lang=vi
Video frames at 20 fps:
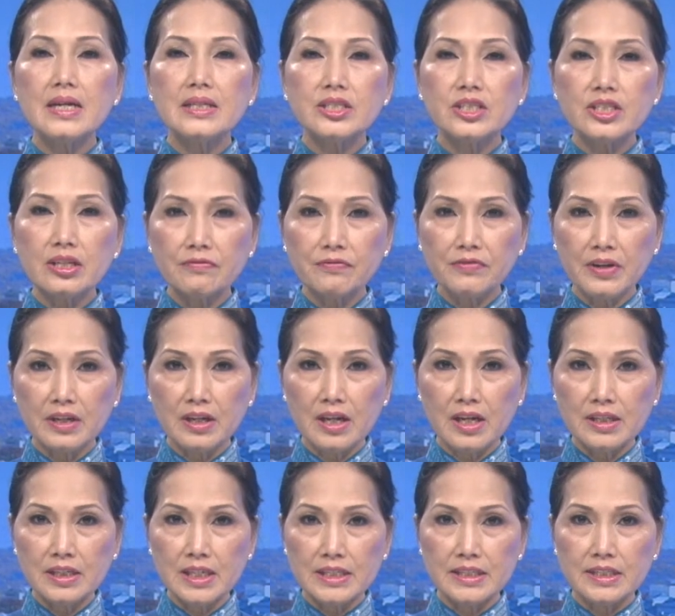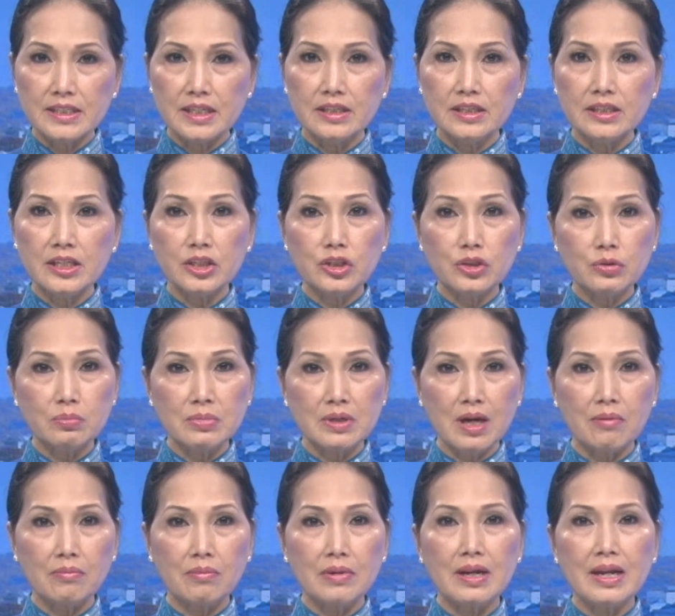Trong phần lớn lịch sử thì Trung
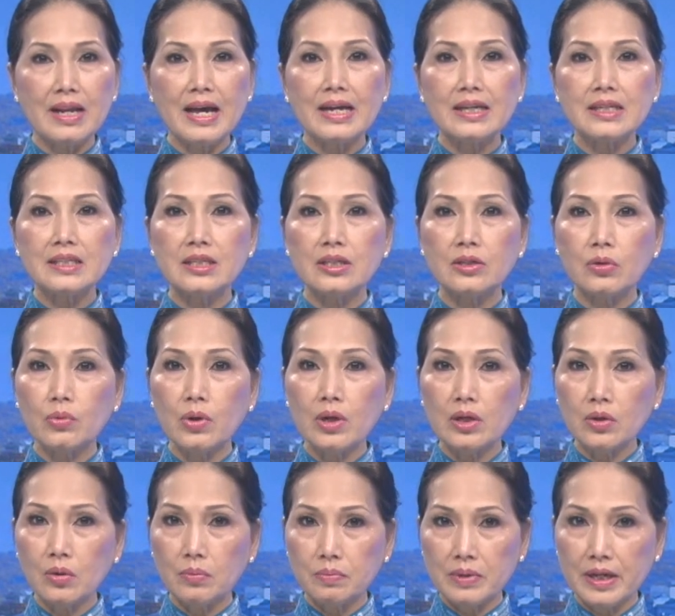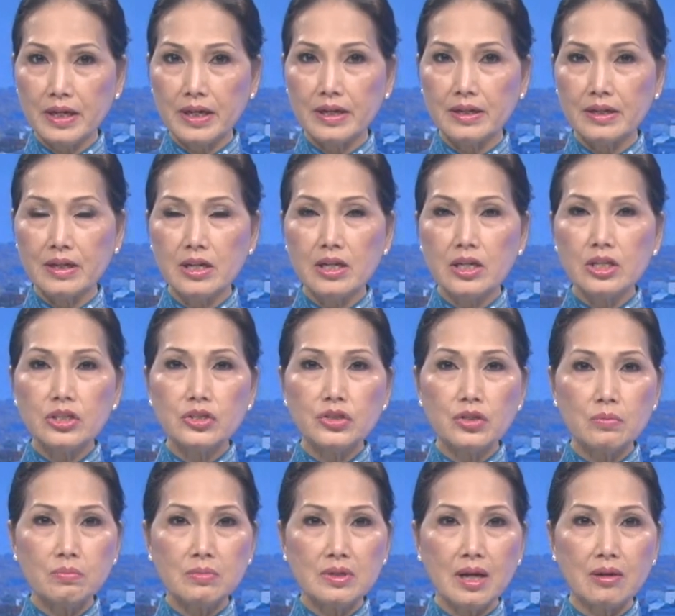Cộng là cường quốc lục địa.
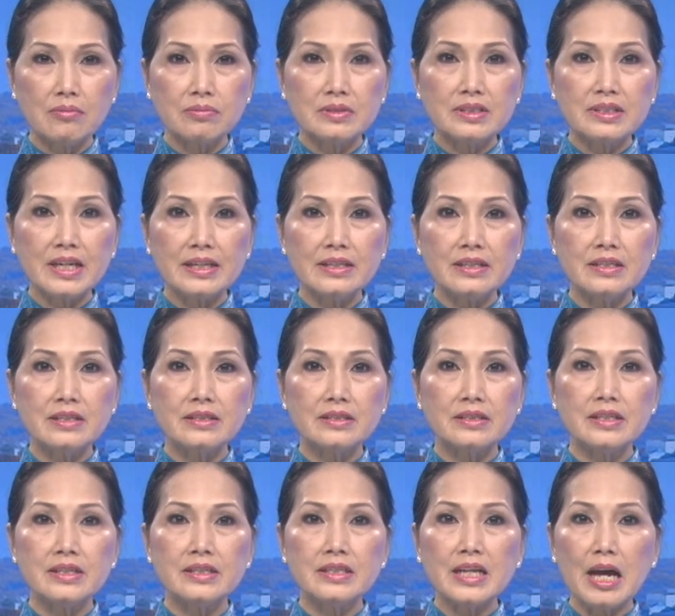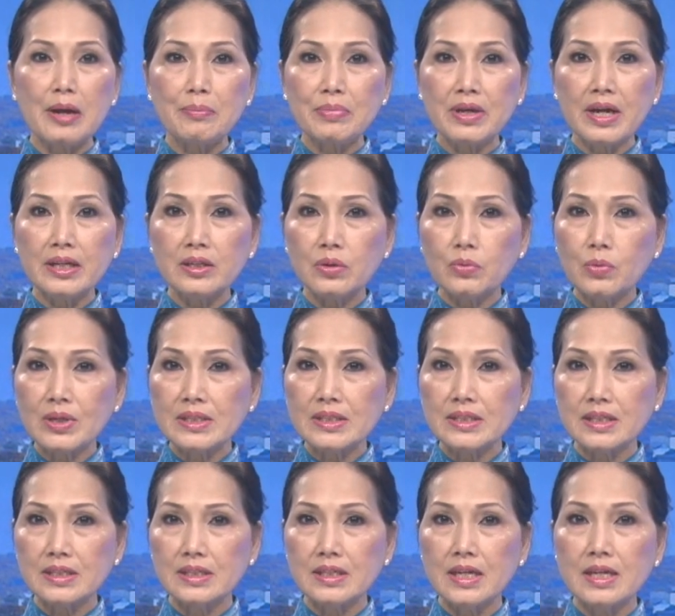Trung Cộng tránh được những cam kết quân
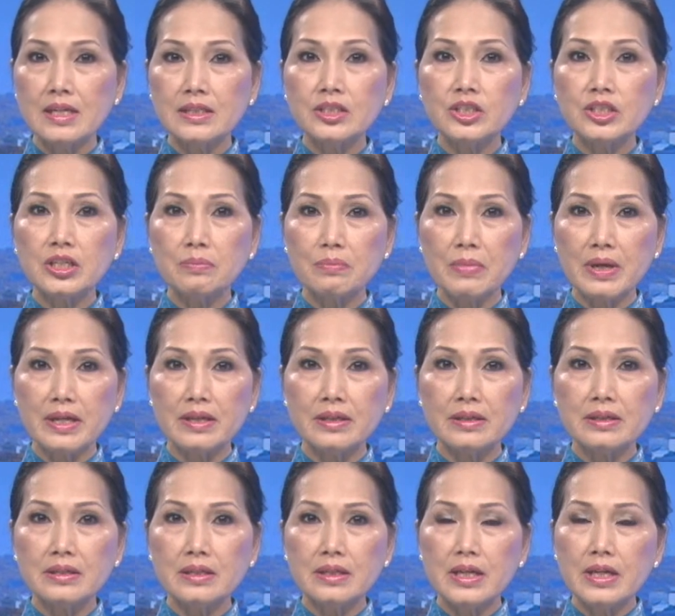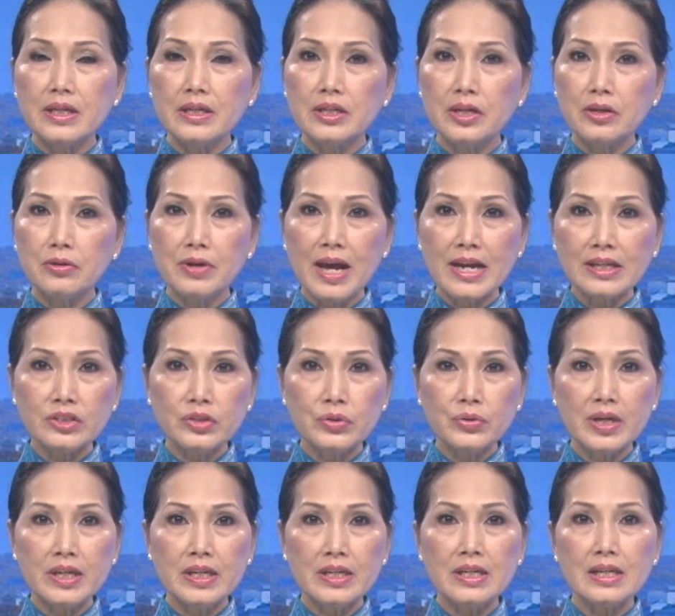sự lớn trên biển – Điều đáng chú
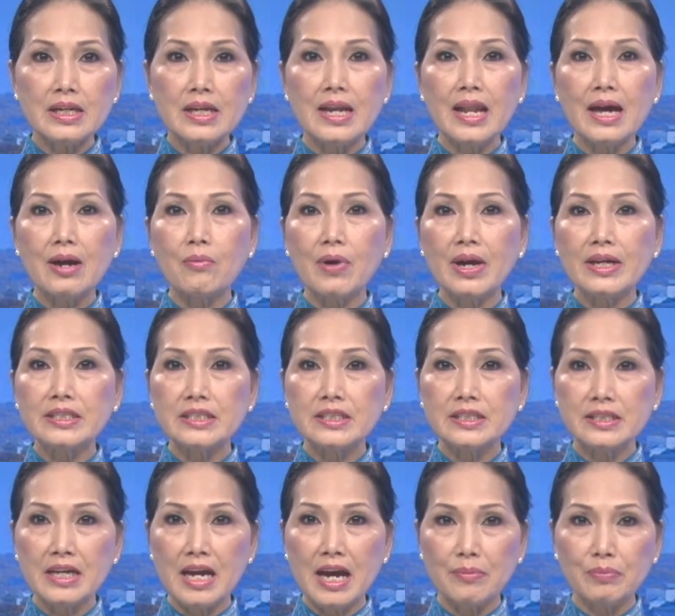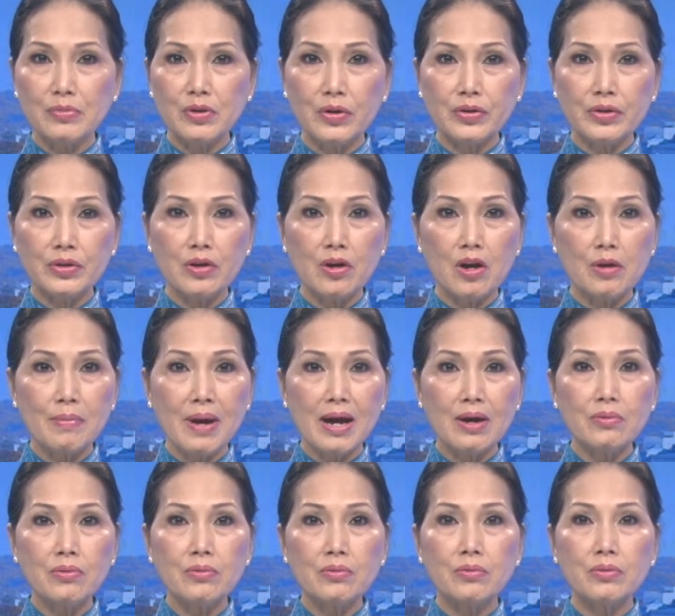ý là ngoại trừ hạm đội kho
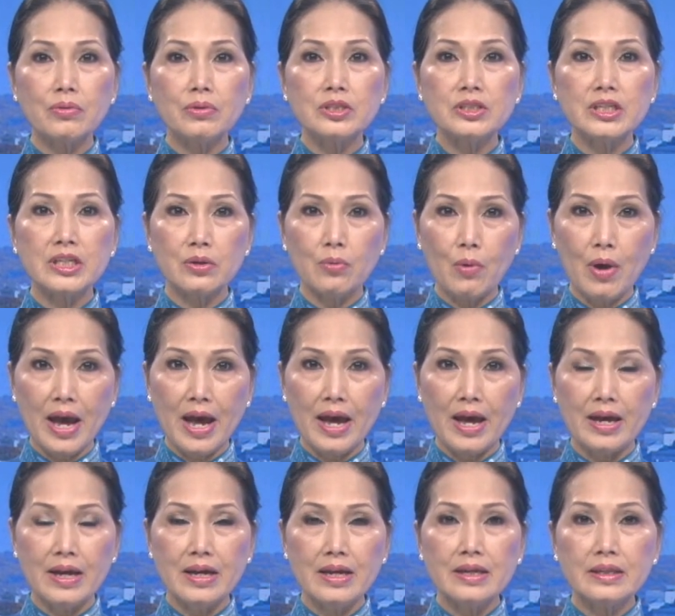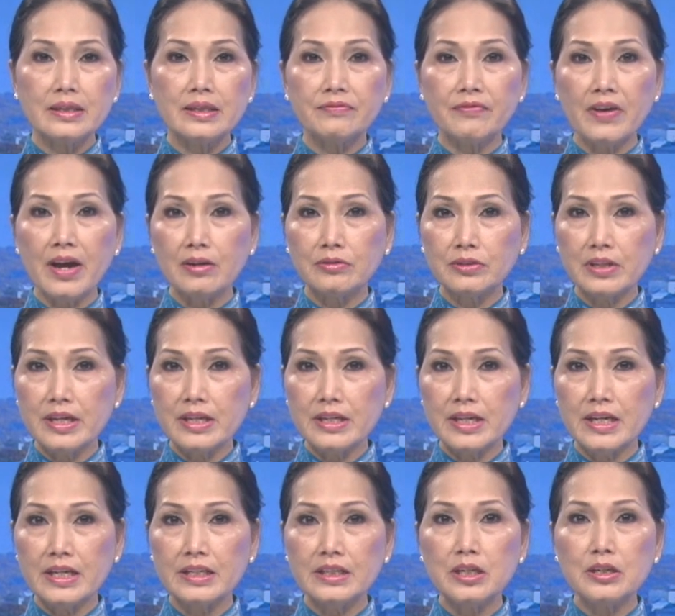báu của Trịnh Hòa vào thế
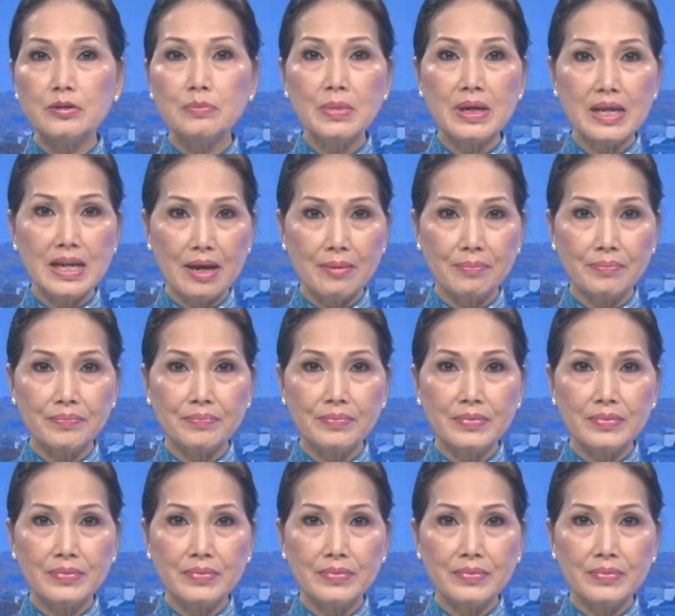kỷ thứ 15,